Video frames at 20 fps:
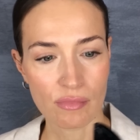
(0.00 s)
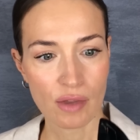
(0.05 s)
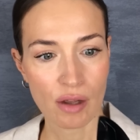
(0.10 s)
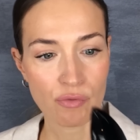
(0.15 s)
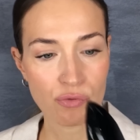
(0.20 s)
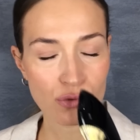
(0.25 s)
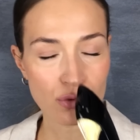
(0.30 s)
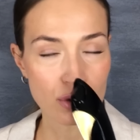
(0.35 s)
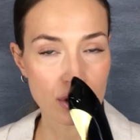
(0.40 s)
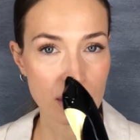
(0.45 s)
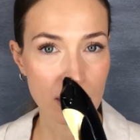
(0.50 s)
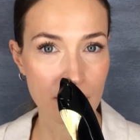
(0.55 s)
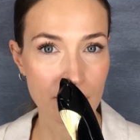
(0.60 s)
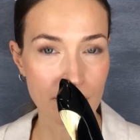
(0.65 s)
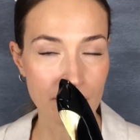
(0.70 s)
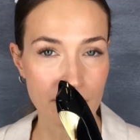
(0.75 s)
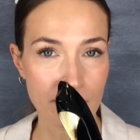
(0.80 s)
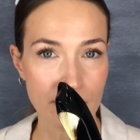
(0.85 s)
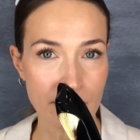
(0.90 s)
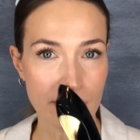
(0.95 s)
Вкусный,
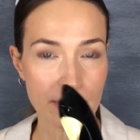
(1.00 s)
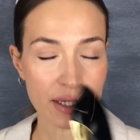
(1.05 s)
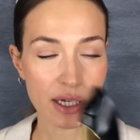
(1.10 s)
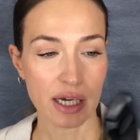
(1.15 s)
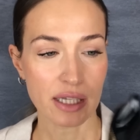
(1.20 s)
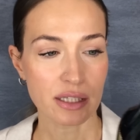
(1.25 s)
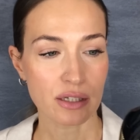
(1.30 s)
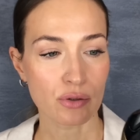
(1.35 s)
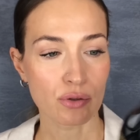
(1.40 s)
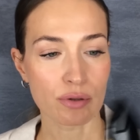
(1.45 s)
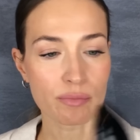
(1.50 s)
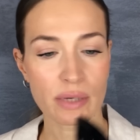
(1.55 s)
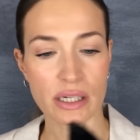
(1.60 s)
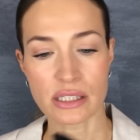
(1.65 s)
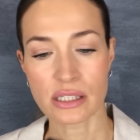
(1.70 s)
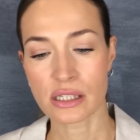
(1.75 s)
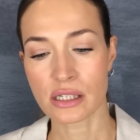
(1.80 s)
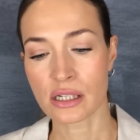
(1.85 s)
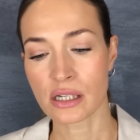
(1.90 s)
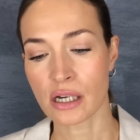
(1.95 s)
приятный
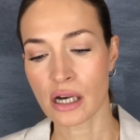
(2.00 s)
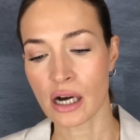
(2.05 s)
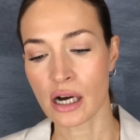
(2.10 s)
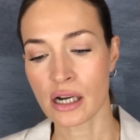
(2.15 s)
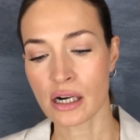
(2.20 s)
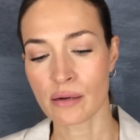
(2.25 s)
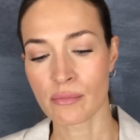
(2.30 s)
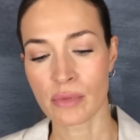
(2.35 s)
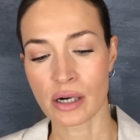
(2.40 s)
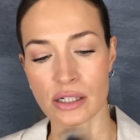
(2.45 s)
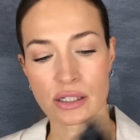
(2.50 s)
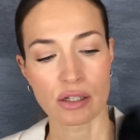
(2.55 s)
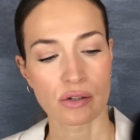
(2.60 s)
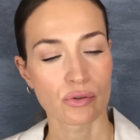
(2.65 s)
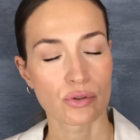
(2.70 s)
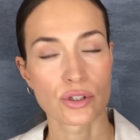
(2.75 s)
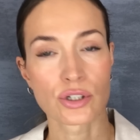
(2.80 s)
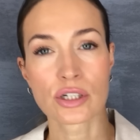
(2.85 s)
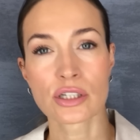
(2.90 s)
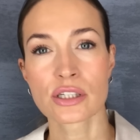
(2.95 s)
гурманский аромат,
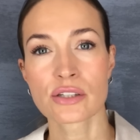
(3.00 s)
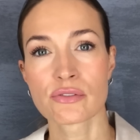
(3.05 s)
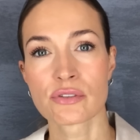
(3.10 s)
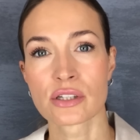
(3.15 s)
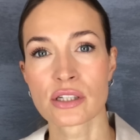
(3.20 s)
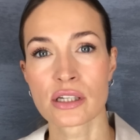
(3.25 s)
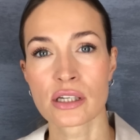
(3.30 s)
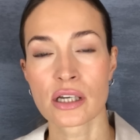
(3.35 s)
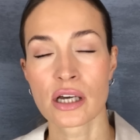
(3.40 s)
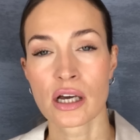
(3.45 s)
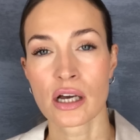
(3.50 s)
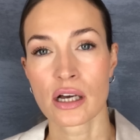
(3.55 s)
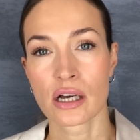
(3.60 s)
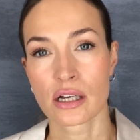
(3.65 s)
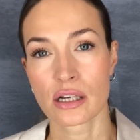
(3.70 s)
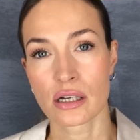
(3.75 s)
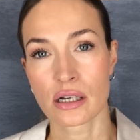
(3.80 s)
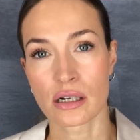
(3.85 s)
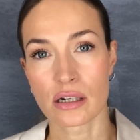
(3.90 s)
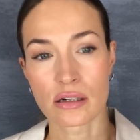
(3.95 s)
такой женственный,
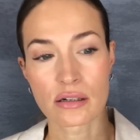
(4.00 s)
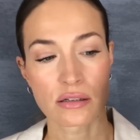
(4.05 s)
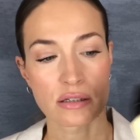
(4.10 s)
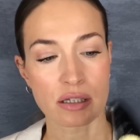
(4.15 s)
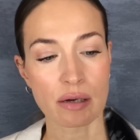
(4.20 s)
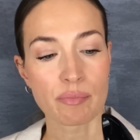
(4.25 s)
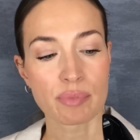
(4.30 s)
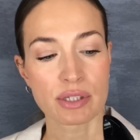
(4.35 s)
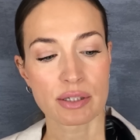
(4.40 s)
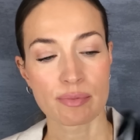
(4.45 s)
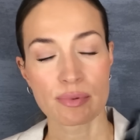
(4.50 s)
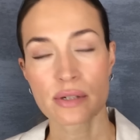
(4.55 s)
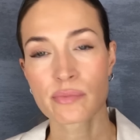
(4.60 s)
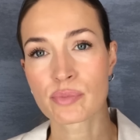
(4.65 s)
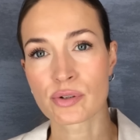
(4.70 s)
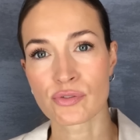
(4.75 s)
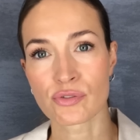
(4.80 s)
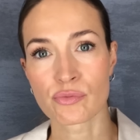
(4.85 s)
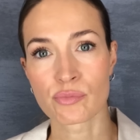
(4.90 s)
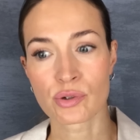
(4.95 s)
Э, сам по себе
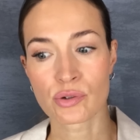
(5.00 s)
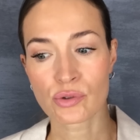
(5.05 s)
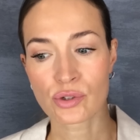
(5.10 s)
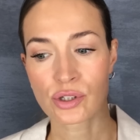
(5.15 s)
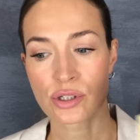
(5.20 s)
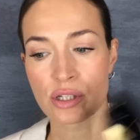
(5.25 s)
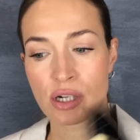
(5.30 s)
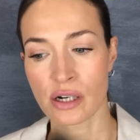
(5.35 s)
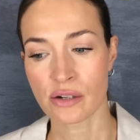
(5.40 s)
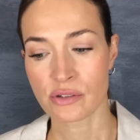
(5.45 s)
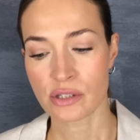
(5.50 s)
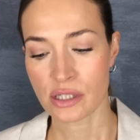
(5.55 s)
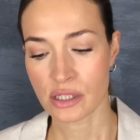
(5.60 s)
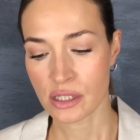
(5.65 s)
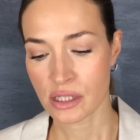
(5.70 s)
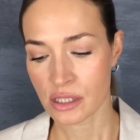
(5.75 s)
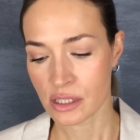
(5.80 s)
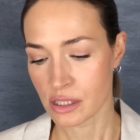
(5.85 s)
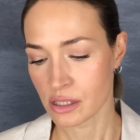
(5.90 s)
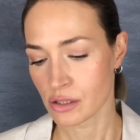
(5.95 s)
парфюм мне очень нравится.
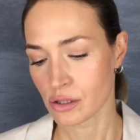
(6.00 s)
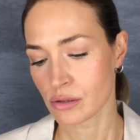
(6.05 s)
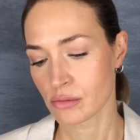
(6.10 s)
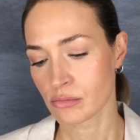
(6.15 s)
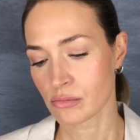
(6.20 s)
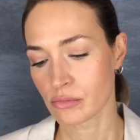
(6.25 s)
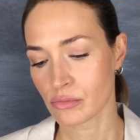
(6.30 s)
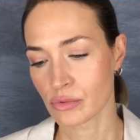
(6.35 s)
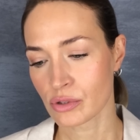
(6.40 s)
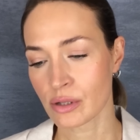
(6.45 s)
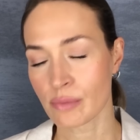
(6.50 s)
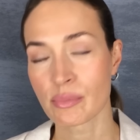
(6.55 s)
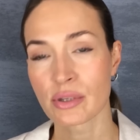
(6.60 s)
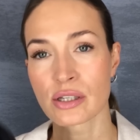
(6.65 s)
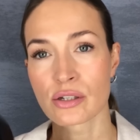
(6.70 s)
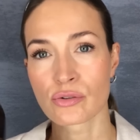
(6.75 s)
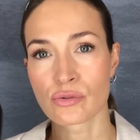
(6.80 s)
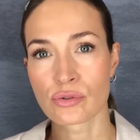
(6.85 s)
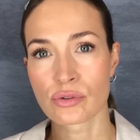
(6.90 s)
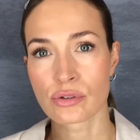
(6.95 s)
Здесь
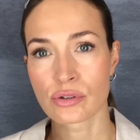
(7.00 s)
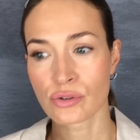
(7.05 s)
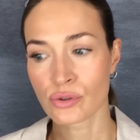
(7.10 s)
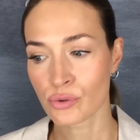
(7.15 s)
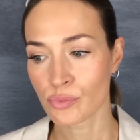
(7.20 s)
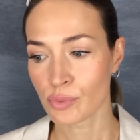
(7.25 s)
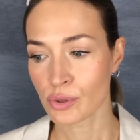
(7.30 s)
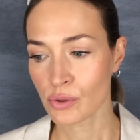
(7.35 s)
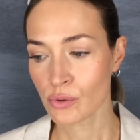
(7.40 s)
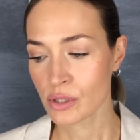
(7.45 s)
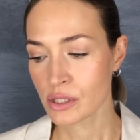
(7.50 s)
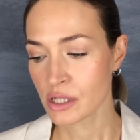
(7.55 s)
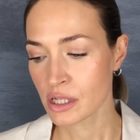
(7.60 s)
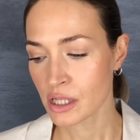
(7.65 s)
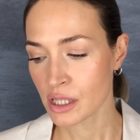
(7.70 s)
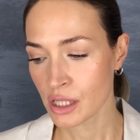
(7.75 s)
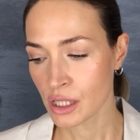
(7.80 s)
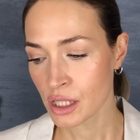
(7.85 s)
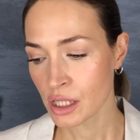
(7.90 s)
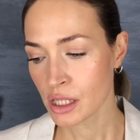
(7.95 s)
доминирует тубероза
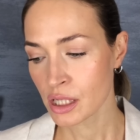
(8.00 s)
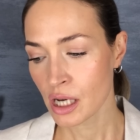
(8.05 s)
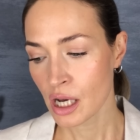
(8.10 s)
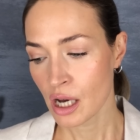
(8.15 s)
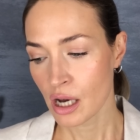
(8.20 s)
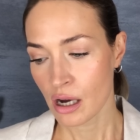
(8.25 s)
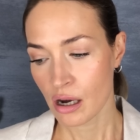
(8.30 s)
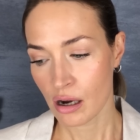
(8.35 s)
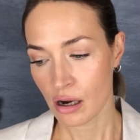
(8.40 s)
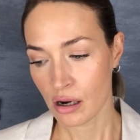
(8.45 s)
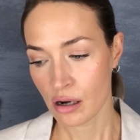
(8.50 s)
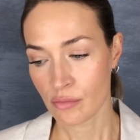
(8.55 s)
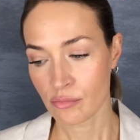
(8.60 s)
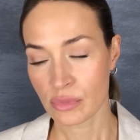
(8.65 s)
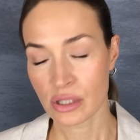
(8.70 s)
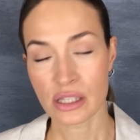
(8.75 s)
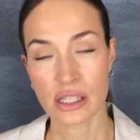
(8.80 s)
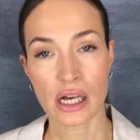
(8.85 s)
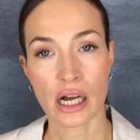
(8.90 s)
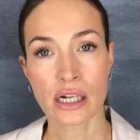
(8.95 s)
и э,
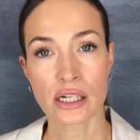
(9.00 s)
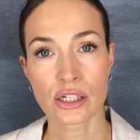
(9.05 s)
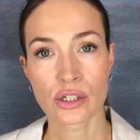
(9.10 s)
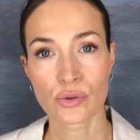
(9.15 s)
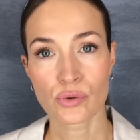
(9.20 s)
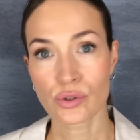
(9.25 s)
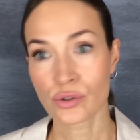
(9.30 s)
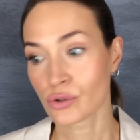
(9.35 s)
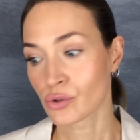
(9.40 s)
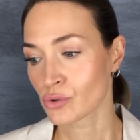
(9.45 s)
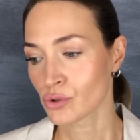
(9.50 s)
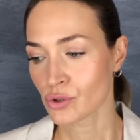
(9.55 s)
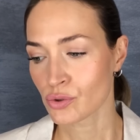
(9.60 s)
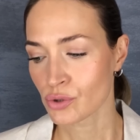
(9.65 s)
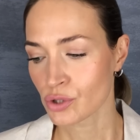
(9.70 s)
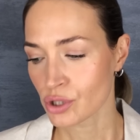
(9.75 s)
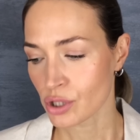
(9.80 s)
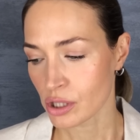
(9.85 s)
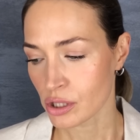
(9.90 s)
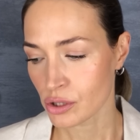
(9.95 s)
миндальные ноты тоже
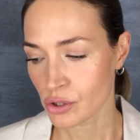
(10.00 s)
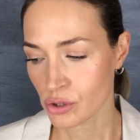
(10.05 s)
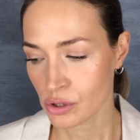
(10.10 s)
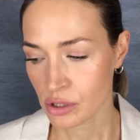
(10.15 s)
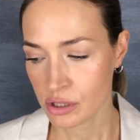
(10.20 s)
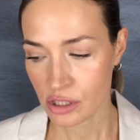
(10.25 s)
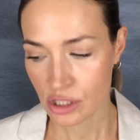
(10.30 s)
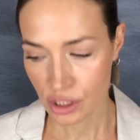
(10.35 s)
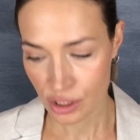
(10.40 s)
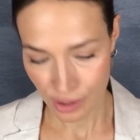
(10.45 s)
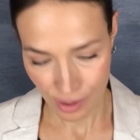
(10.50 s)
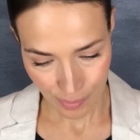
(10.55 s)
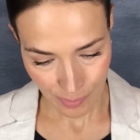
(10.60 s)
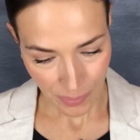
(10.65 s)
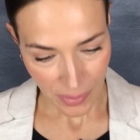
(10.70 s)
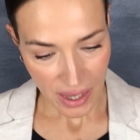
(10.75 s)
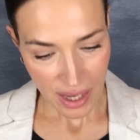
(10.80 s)
очень хорошо слышны.